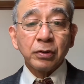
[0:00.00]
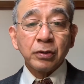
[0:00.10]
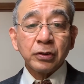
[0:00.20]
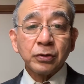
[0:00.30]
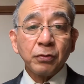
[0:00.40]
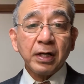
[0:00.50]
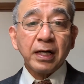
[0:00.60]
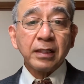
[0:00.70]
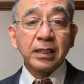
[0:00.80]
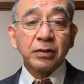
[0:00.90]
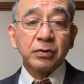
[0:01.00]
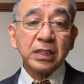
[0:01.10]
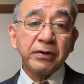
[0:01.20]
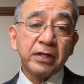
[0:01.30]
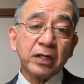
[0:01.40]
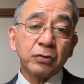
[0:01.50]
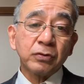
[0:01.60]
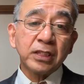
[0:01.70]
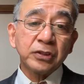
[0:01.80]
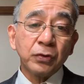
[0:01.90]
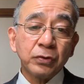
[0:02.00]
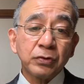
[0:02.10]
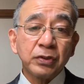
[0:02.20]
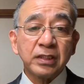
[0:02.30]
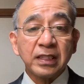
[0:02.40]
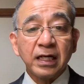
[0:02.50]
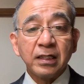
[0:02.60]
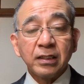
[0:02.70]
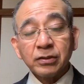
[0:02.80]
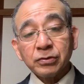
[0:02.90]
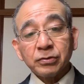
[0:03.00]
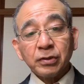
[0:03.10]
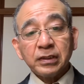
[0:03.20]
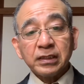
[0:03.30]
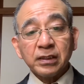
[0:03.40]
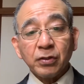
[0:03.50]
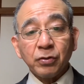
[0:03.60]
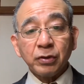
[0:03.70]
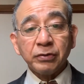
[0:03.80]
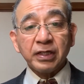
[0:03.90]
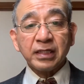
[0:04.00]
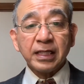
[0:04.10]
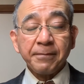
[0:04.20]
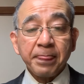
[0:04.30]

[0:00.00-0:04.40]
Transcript: 人はなんと幸いなことでしょうと言った。するとイエスはこう言われた。